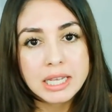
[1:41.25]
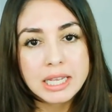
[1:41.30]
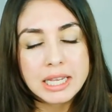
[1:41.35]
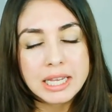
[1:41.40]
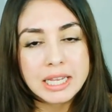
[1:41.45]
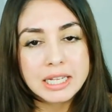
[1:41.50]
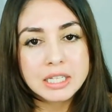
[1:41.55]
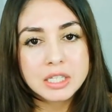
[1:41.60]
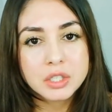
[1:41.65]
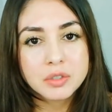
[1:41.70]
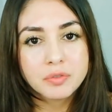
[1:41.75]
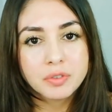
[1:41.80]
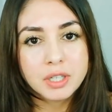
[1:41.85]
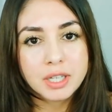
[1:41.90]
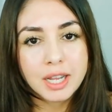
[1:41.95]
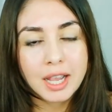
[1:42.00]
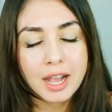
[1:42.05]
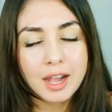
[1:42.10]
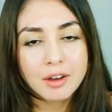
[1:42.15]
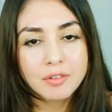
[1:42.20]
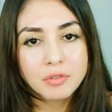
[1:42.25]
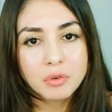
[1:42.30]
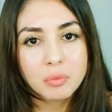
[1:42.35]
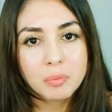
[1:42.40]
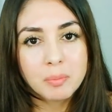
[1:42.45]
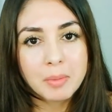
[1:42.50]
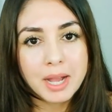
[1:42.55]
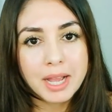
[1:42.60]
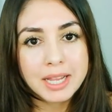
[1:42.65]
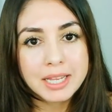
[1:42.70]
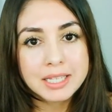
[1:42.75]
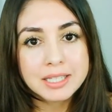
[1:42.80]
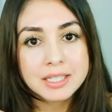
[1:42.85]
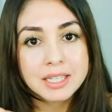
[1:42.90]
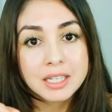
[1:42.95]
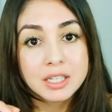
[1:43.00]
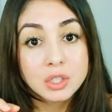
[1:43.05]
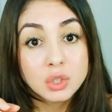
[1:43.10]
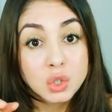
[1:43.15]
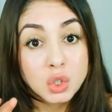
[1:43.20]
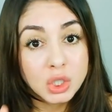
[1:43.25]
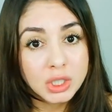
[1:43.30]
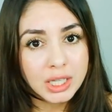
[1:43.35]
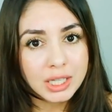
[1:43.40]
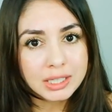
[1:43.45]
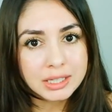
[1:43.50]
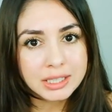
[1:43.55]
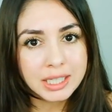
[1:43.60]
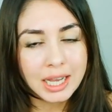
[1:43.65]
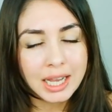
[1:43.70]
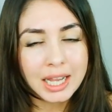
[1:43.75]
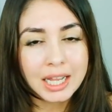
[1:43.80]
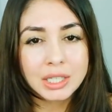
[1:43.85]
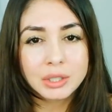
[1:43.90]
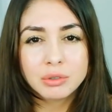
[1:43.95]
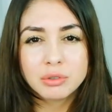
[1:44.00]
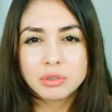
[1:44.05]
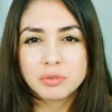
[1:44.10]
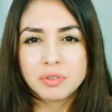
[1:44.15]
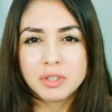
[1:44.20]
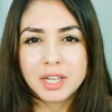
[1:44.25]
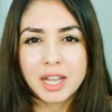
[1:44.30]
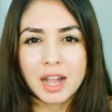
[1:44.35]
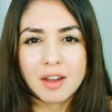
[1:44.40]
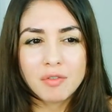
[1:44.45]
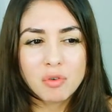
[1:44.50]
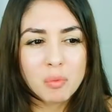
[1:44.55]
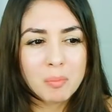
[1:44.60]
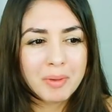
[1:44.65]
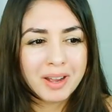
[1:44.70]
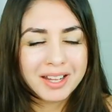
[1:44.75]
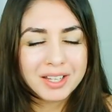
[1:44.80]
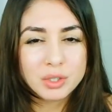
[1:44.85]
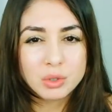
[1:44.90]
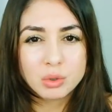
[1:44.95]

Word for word: eles ficavam mais dilatados, ficavam mais